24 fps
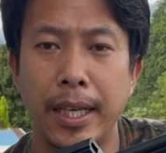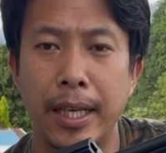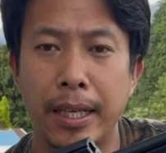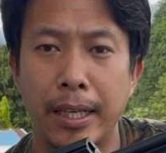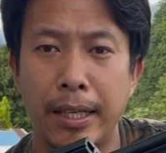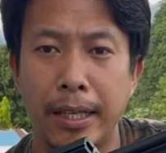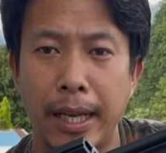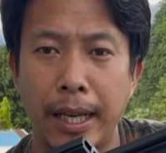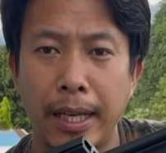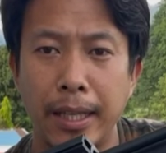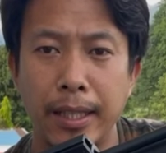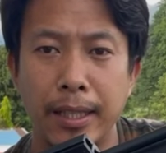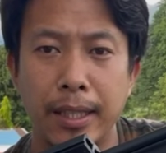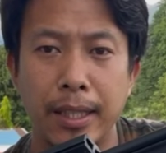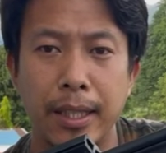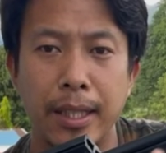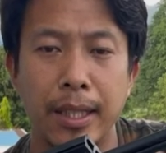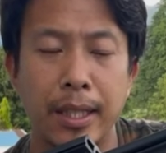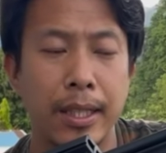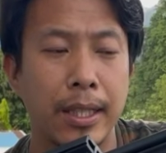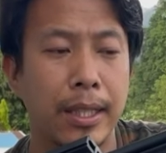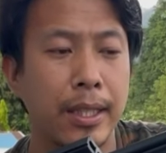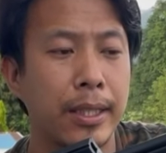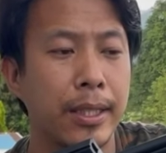एयर टैंक
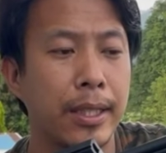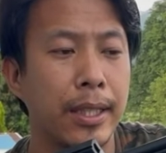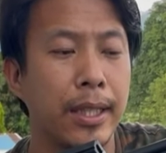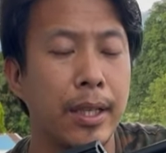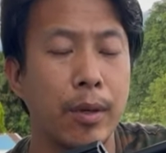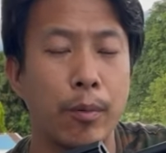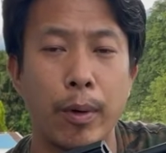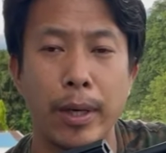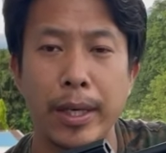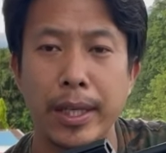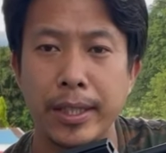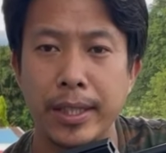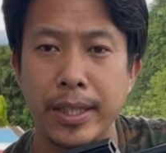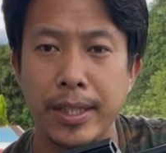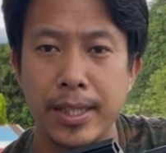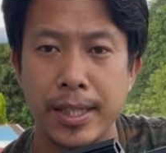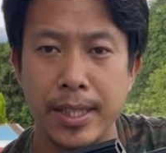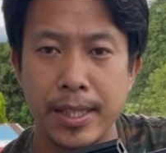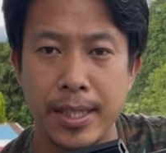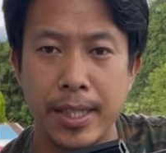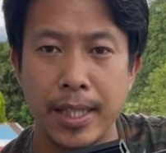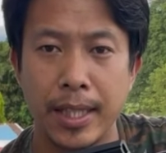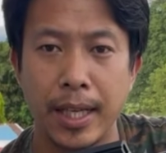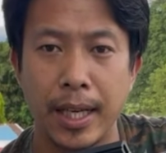ये 180
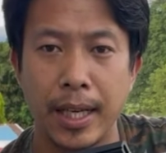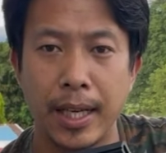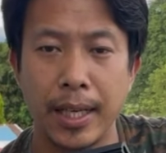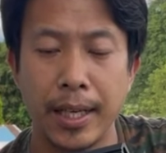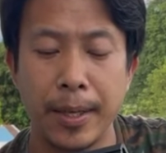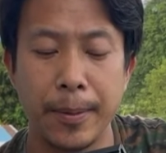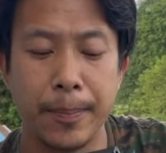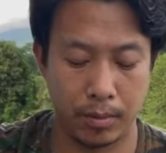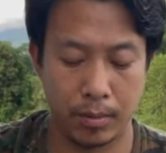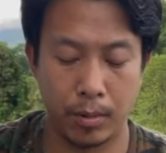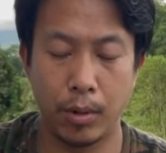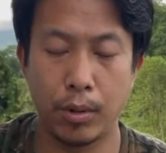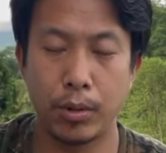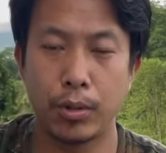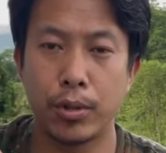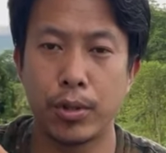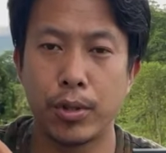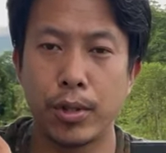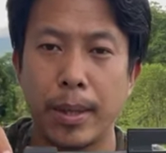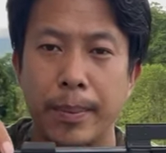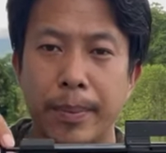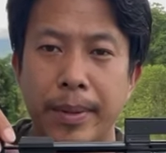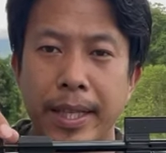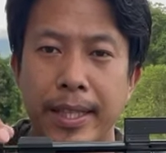सीसी का है और
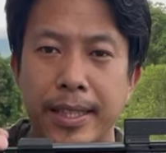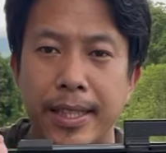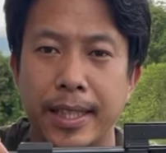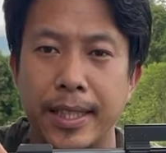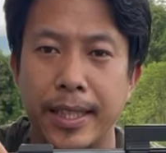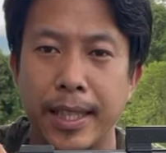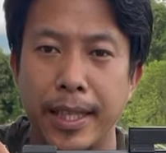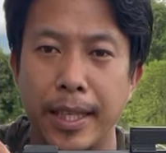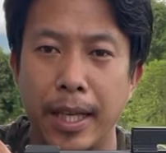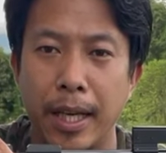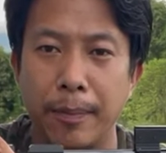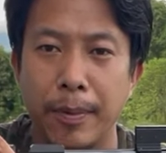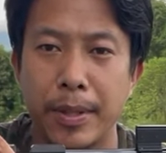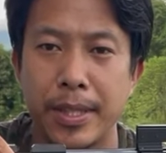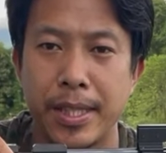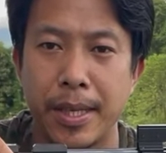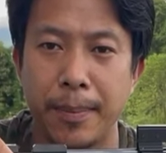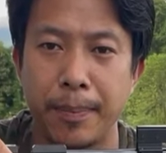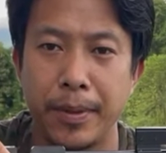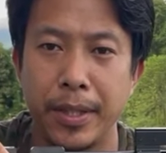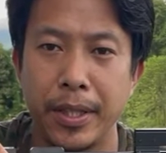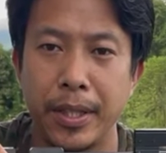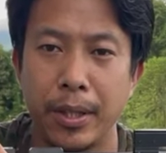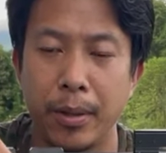दोस्तों आप देख सकते हैं यहाँ पे
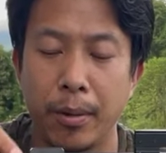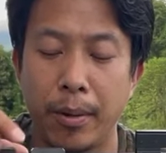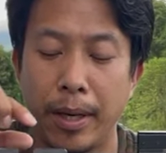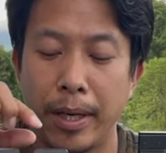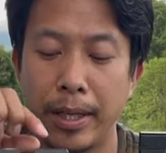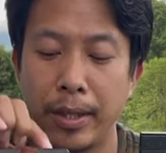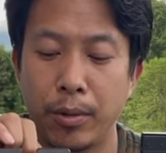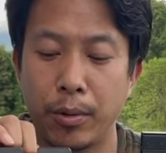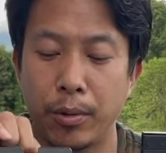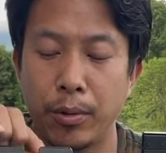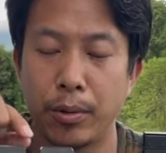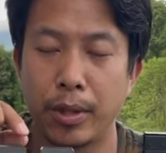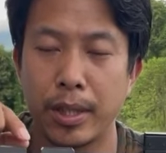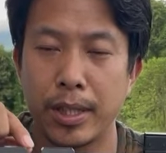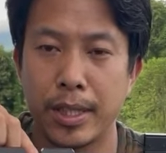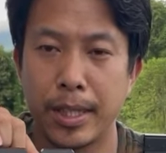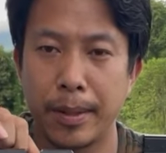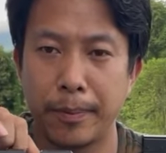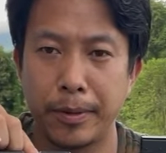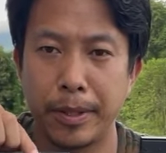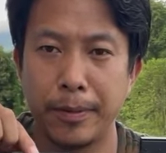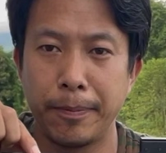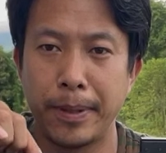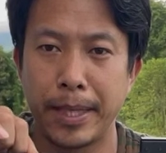सेफ्टी डिओ है दोनों का
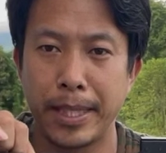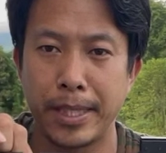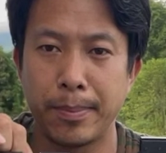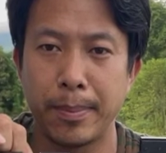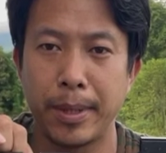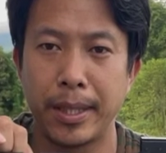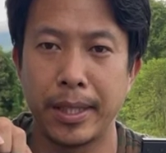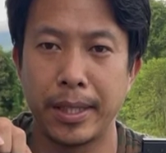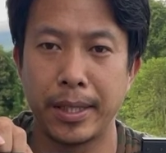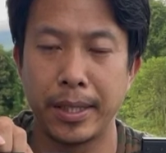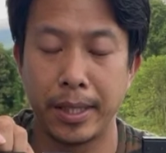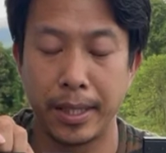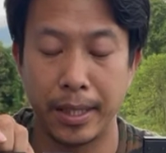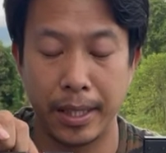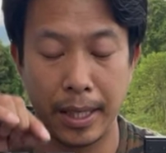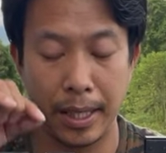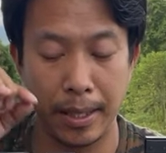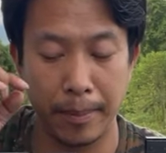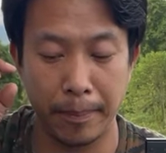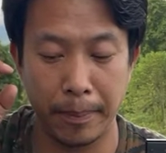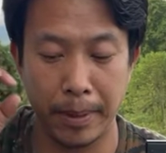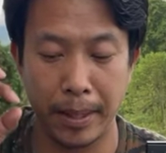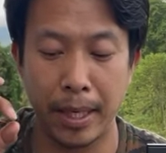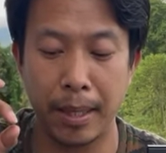सेफ्टी प्लेसमेंट
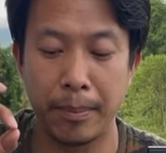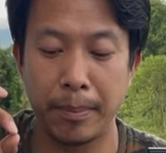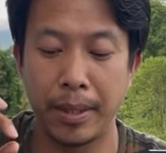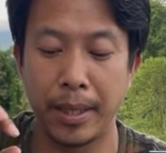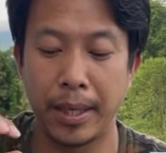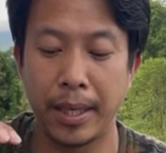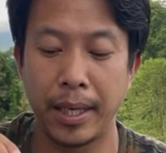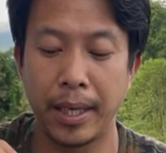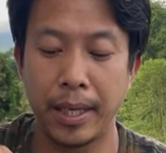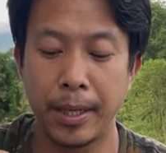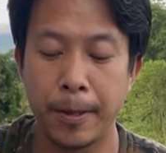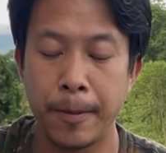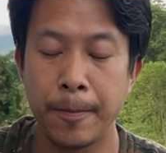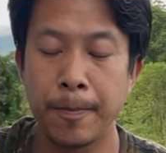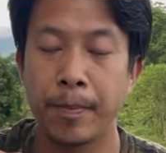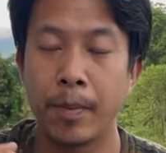बराबर है